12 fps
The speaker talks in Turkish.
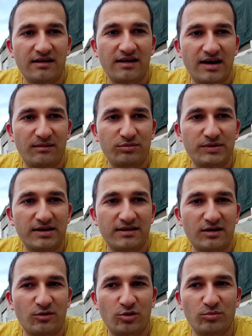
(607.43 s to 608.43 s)
Ya
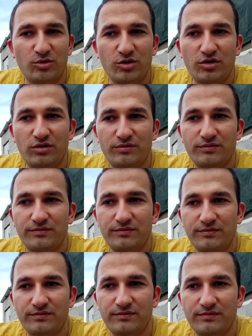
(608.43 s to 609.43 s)
birden olmuyor.
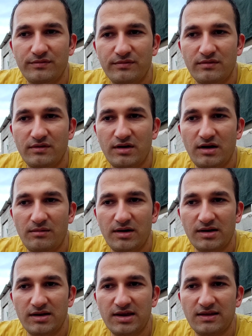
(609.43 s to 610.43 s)

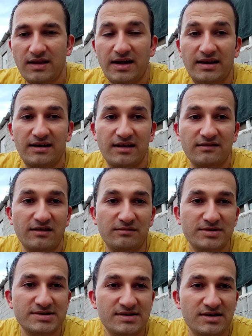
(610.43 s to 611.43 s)
Ama iki tane kaz var
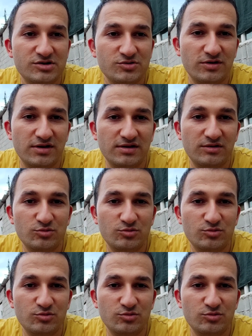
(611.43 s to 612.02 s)
mesela şu anda.